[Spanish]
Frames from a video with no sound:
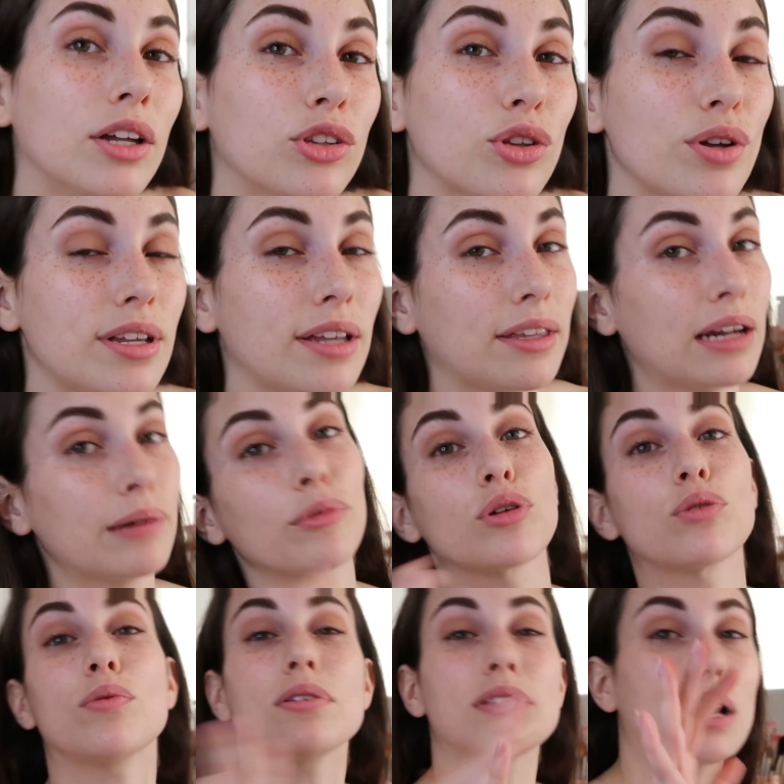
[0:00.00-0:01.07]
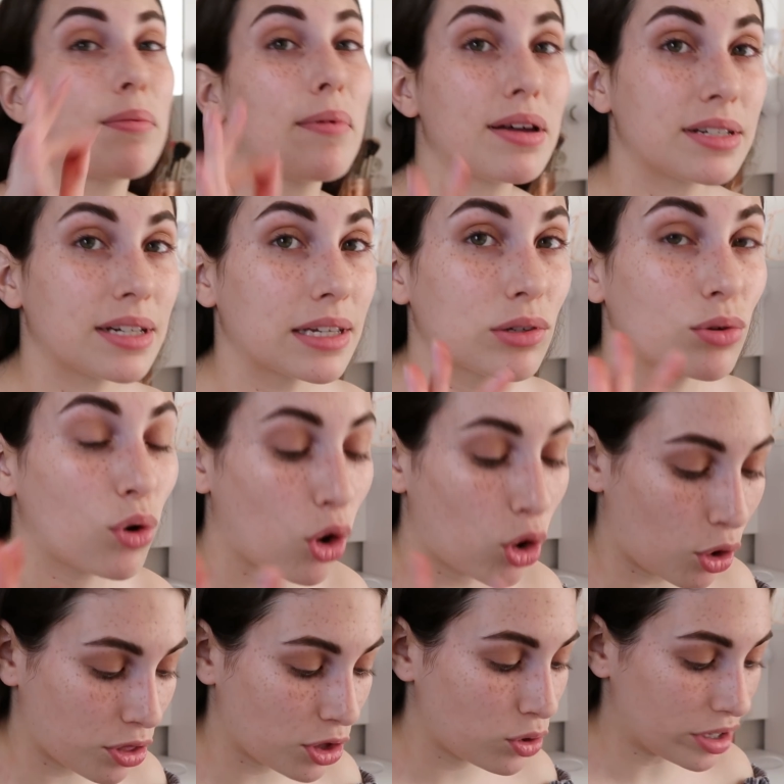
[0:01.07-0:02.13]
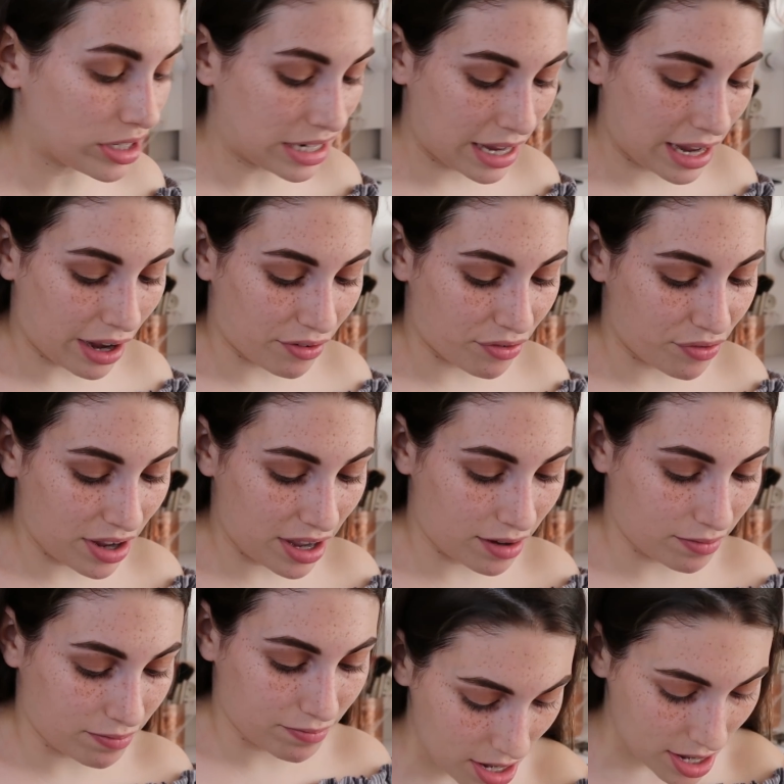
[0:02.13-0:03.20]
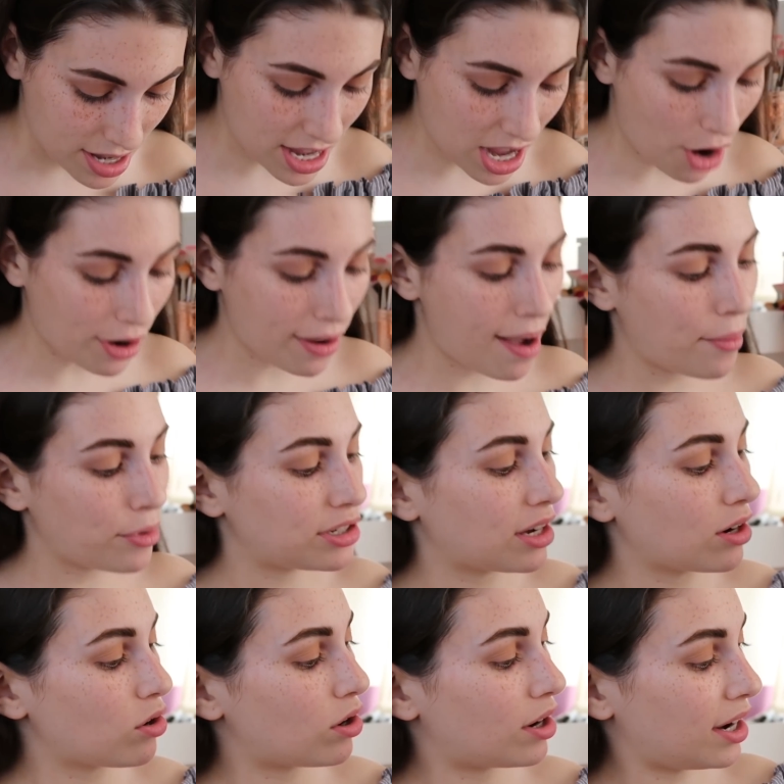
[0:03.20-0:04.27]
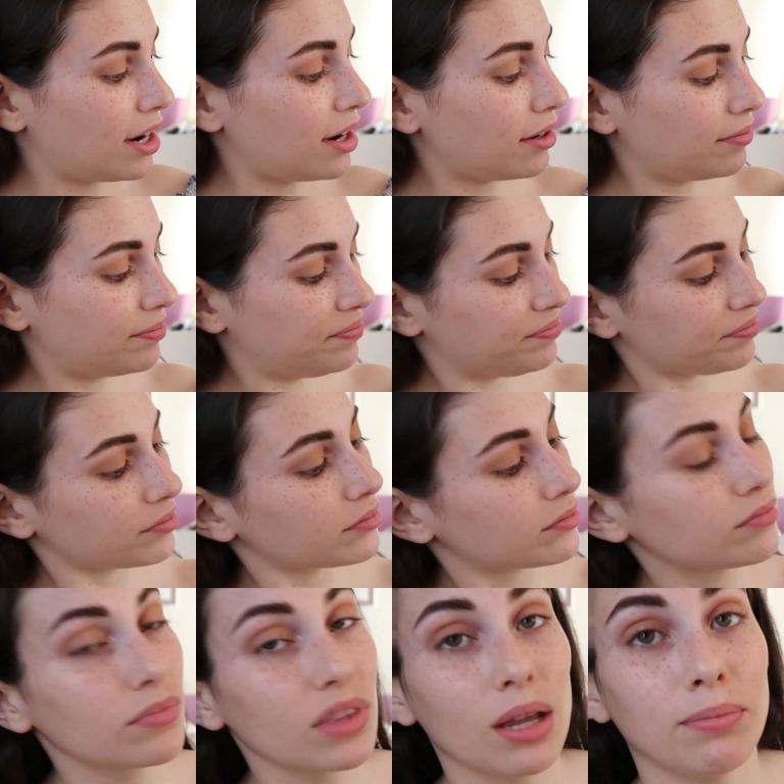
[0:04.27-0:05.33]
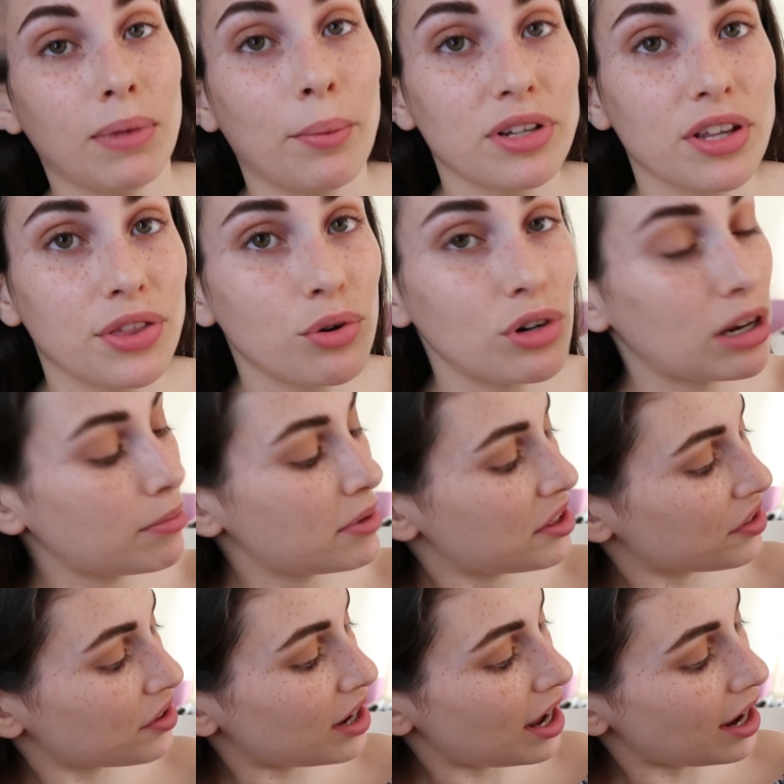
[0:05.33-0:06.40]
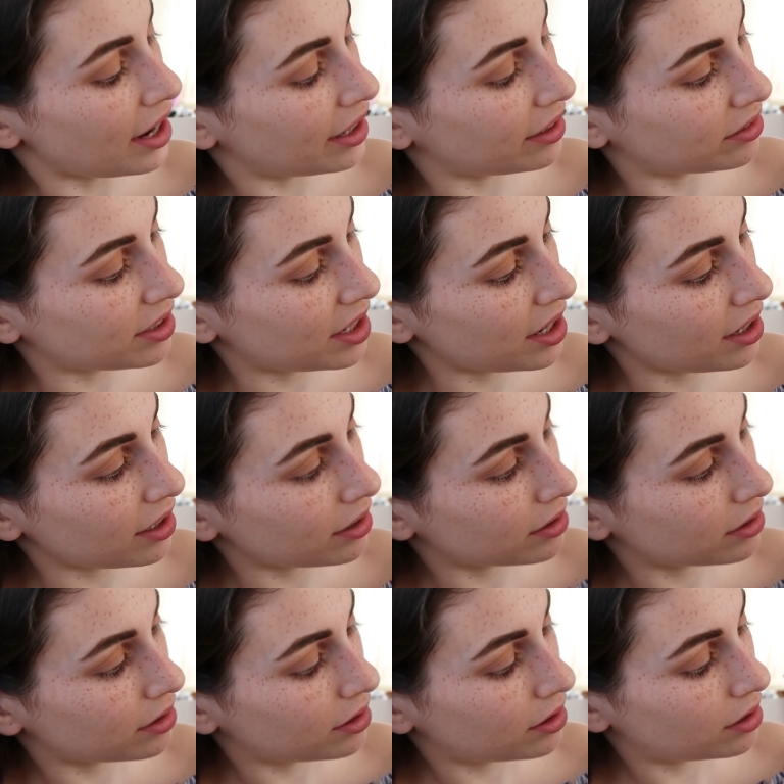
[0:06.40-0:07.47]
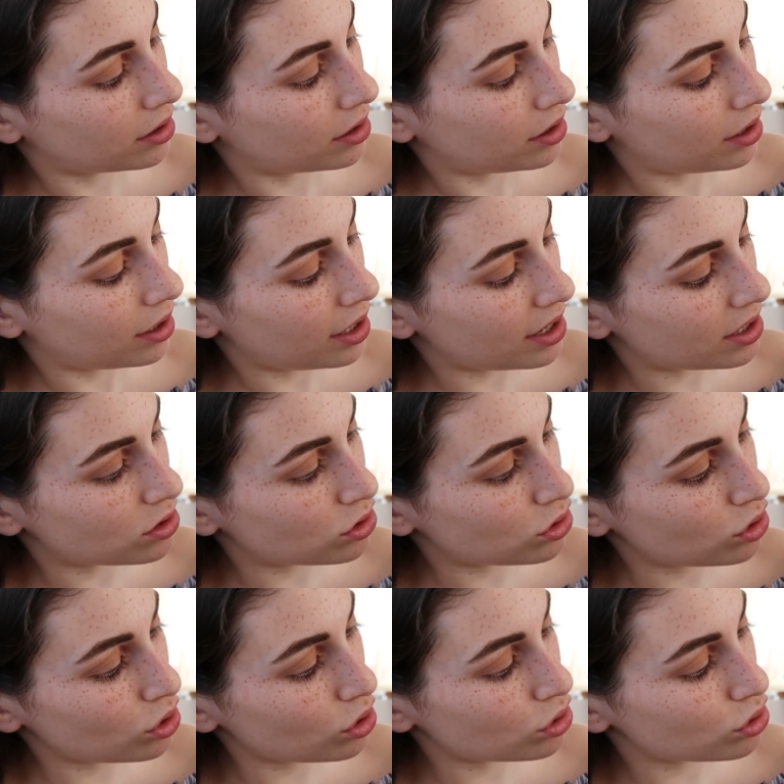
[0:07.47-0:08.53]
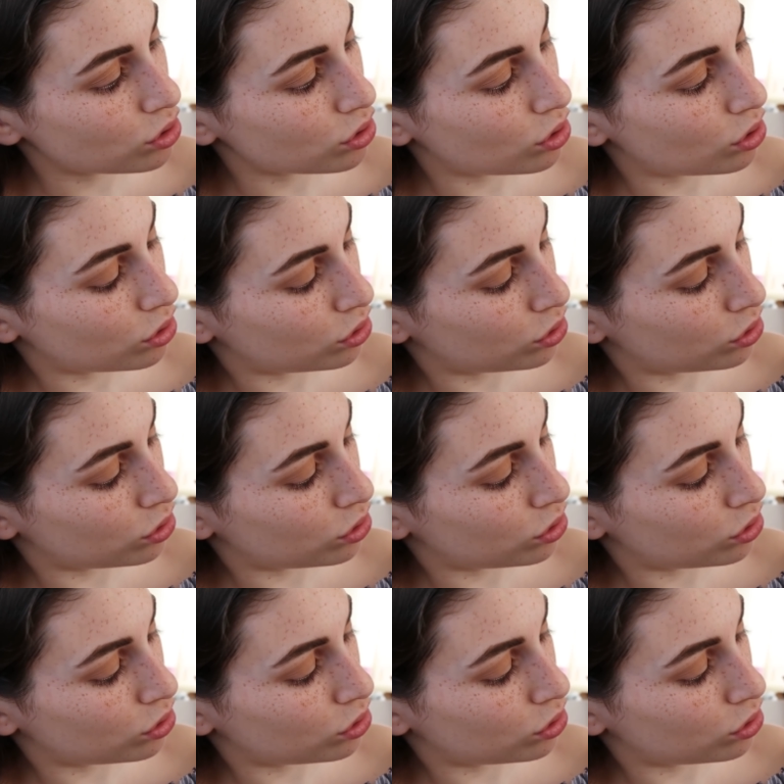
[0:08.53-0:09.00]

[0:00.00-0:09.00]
Entonces ya tenemos nuestra base de un colorcito así café y ahora vamos a coger, vamos a hacer una mezcla entre estos